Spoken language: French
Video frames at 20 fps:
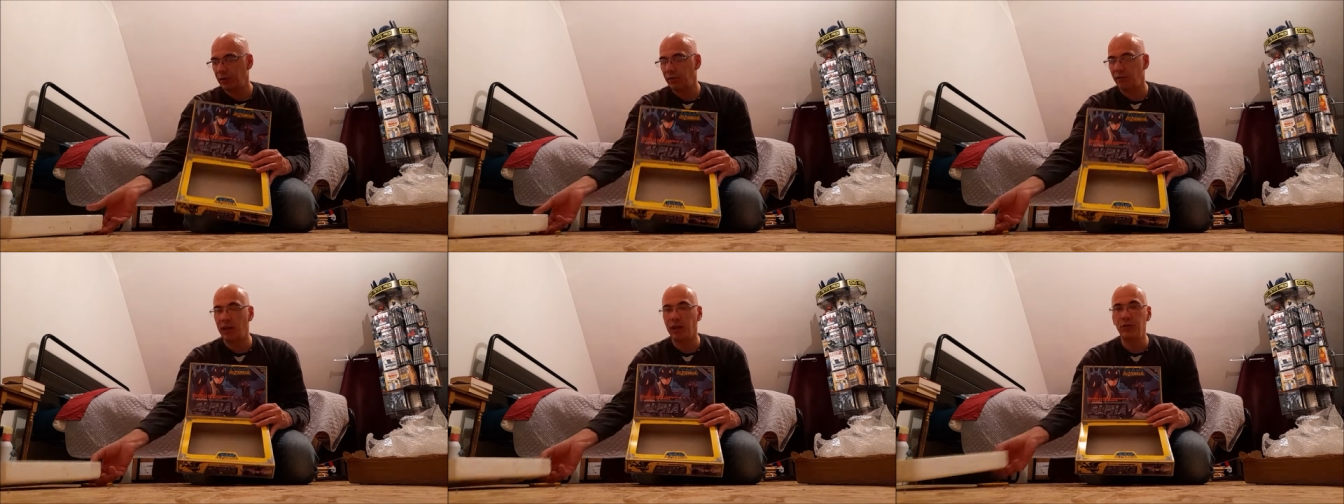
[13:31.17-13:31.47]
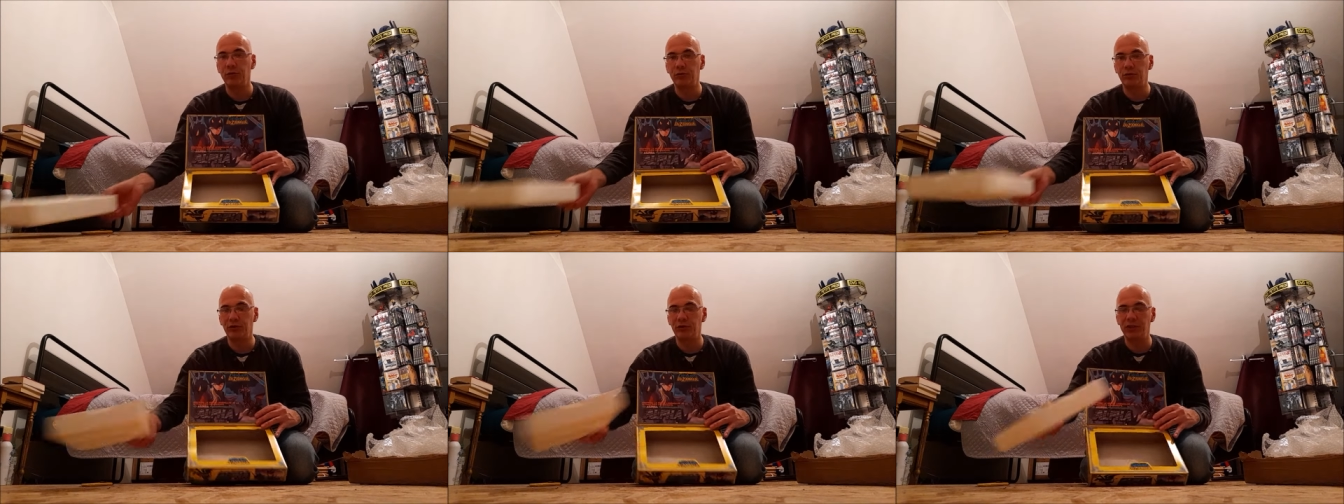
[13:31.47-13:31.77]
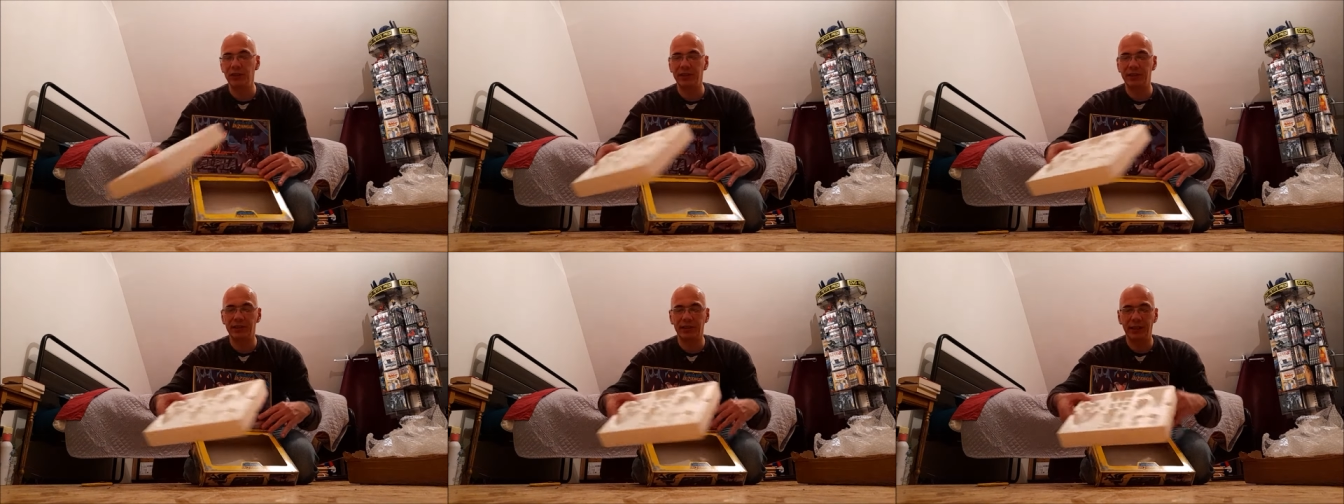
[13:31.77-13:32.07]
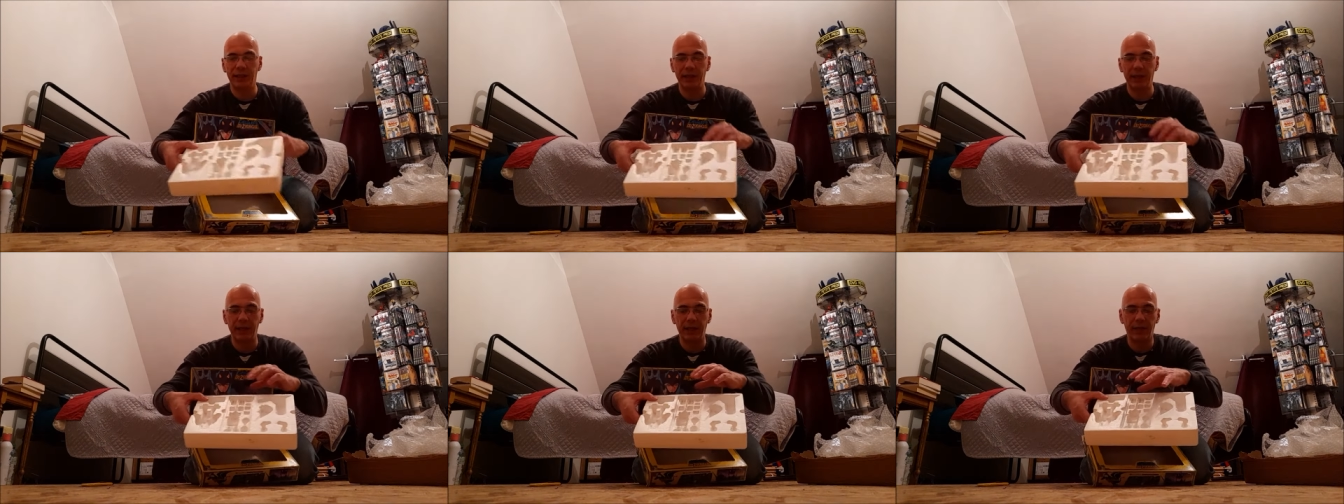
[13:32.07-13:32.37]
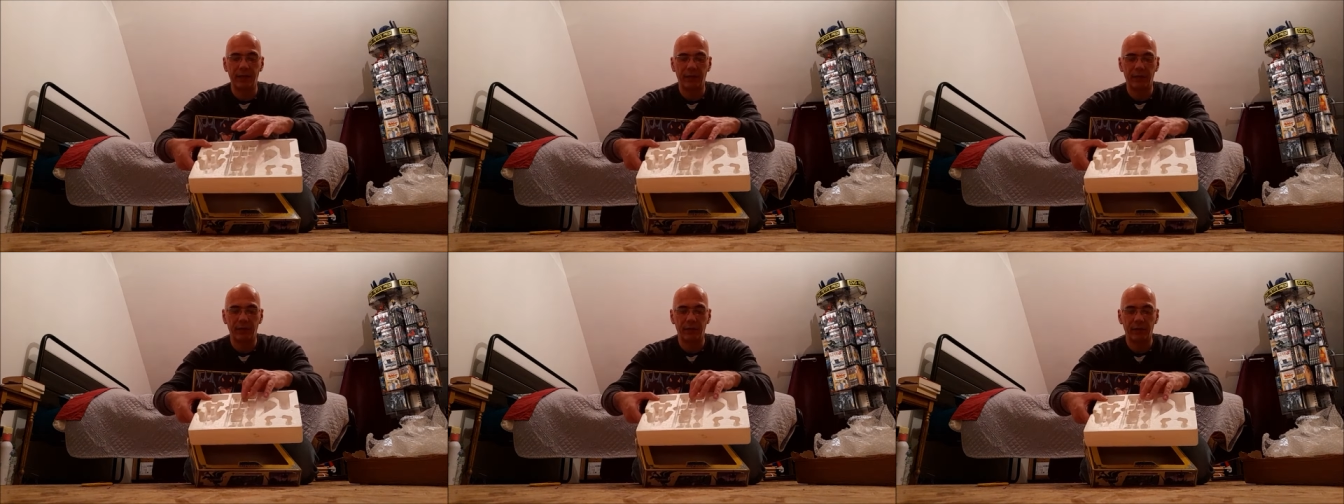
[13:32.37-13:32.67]
la notice
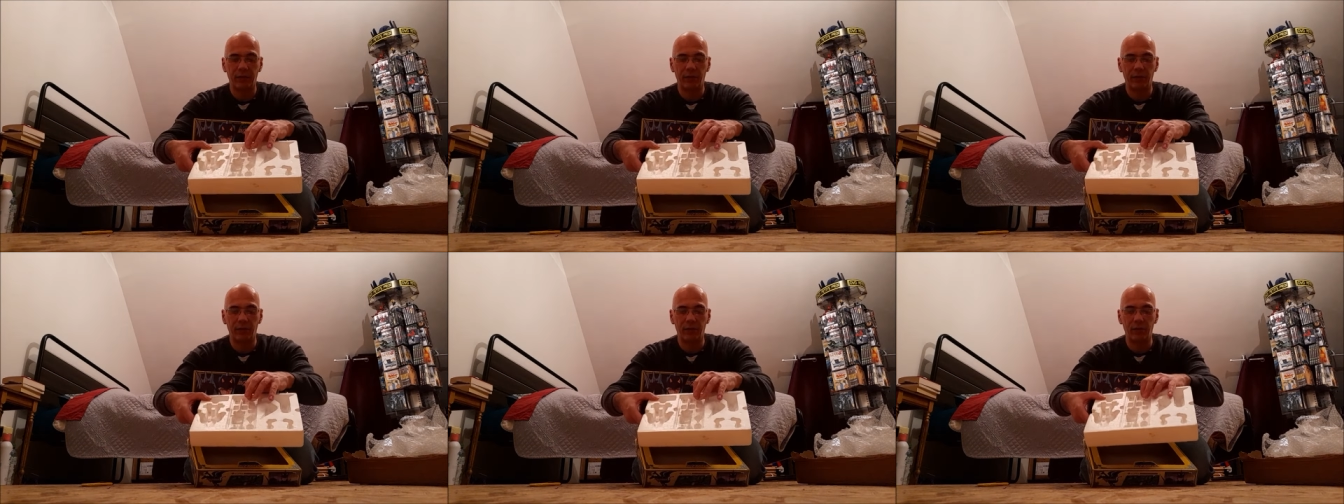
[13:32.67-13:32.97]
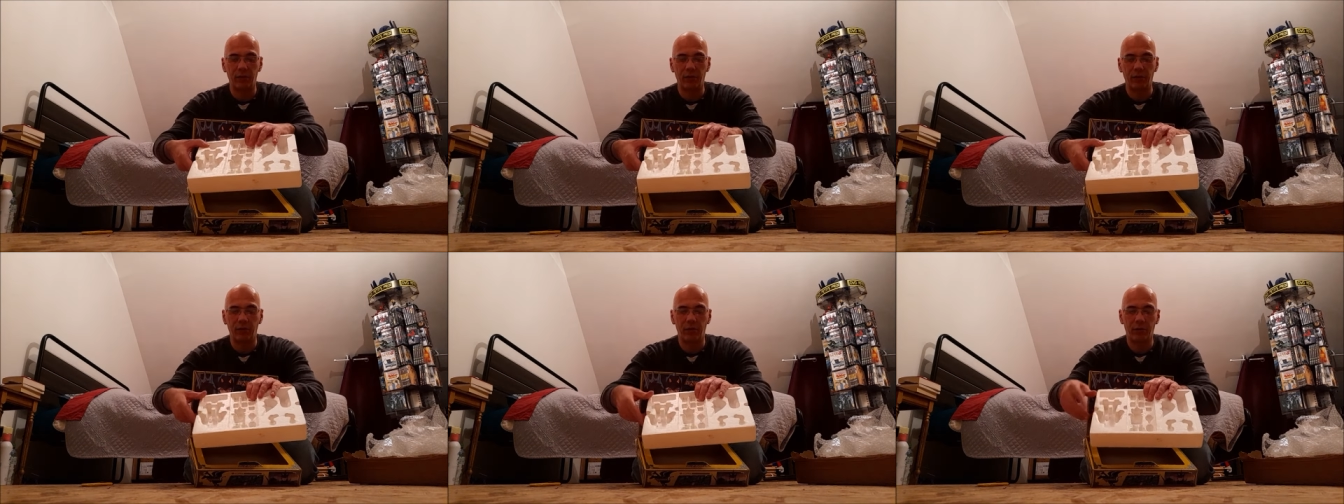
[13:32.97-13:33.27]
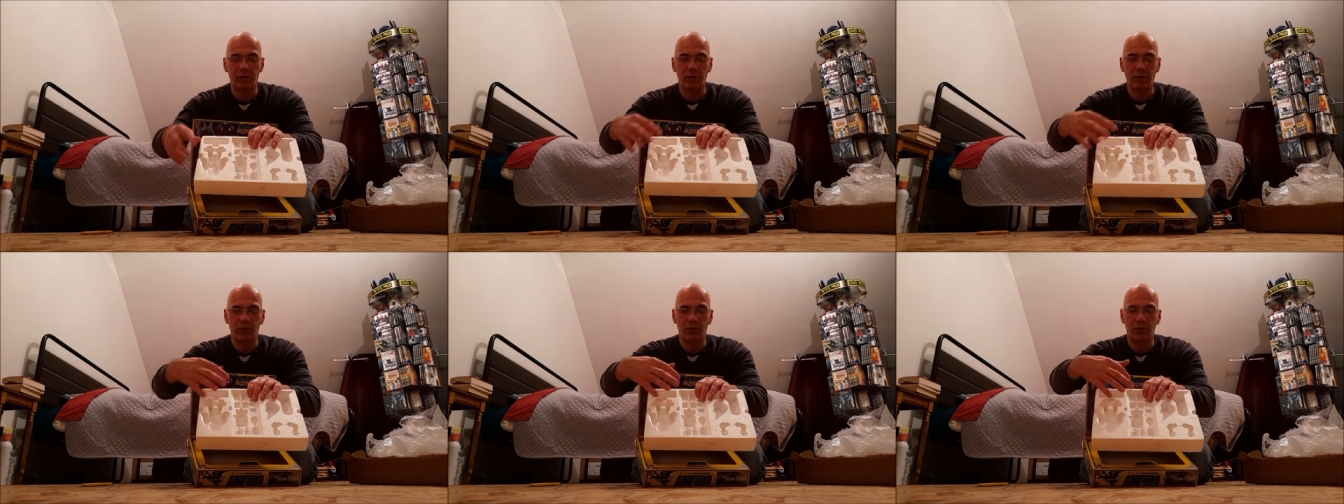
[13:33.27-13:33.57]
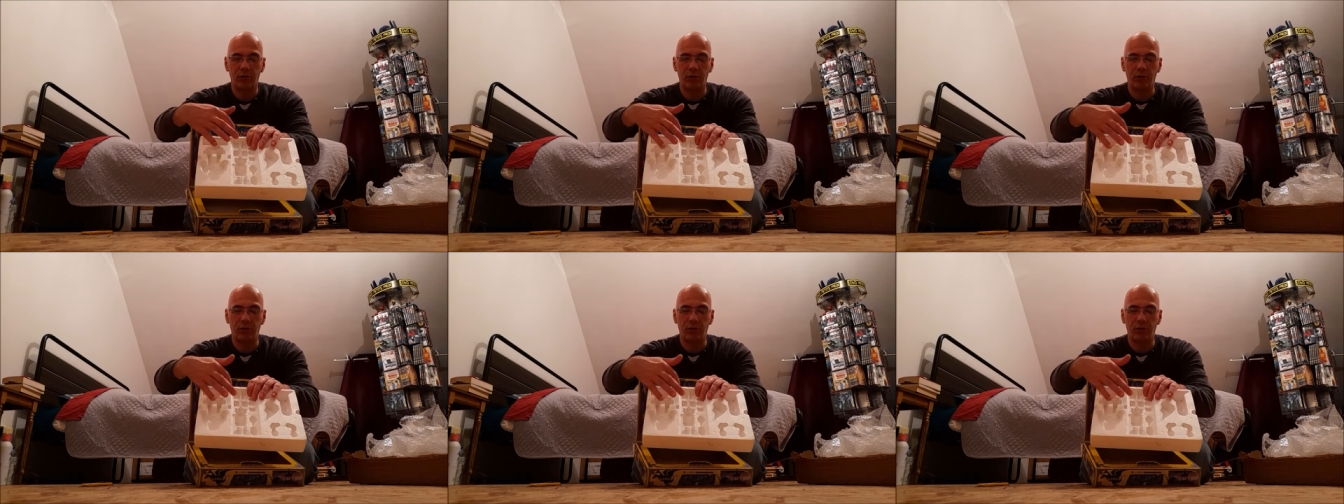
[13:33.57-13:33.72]
et euh,